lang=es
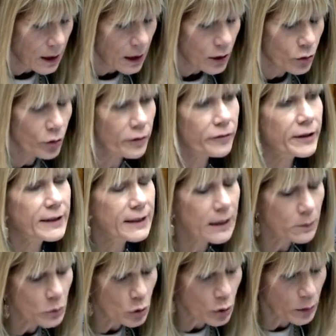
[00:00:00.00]
Nos
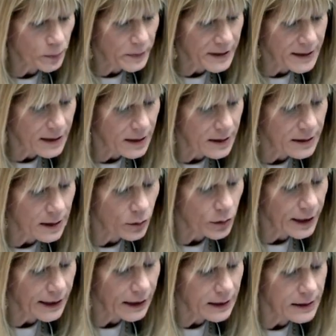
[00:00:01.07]
enfrentamos, Presidenta, a
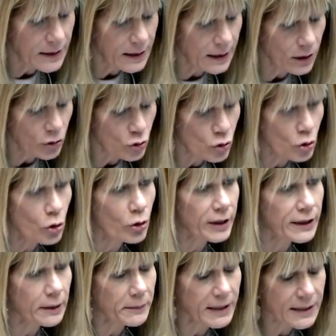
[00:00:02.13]
una crisis que no solo
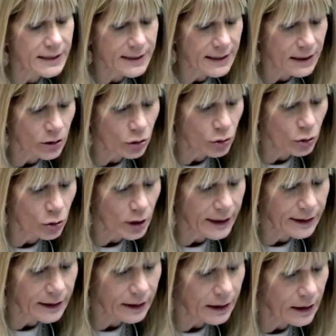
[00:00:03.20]
está amenazando la
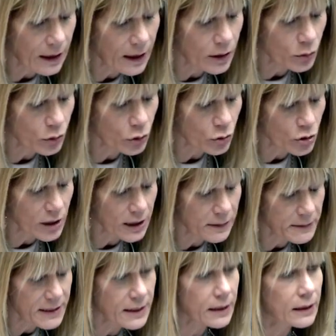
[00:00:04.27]
integridad de nuestro
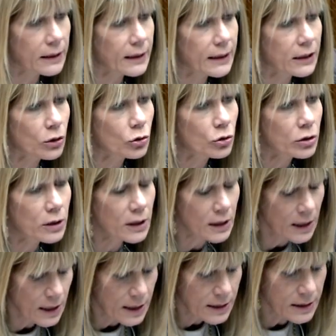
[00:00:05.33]
sistema sanitario,
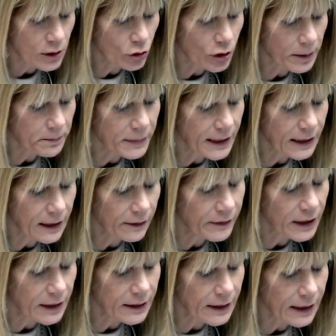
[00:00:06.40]
sino también el
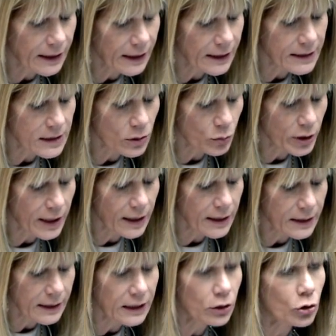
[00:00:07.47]
bienestar y la seguridad de
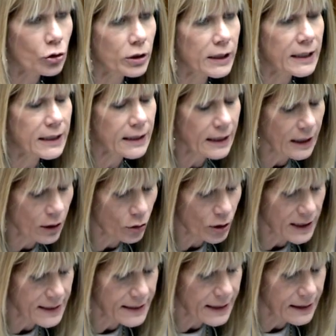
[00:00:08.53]
niños, niñas,
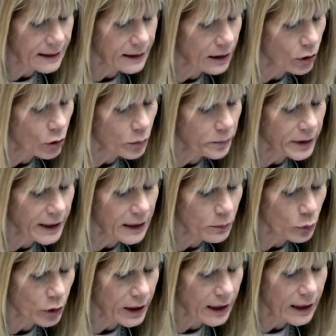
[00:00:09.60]
adolescentes, hombres y
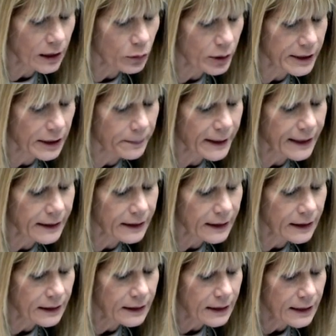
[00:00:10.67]
mujeres de nuestra
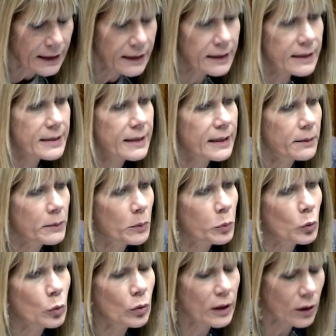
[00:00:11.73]
patria, del sistema
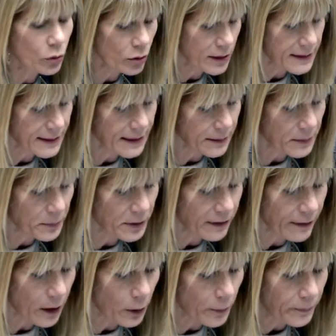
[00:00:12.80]
público y del sistema
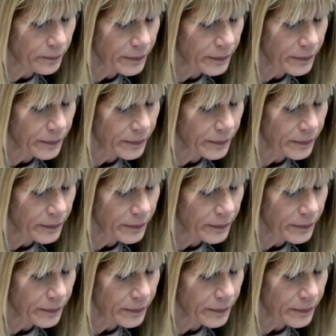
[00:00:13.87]
privado.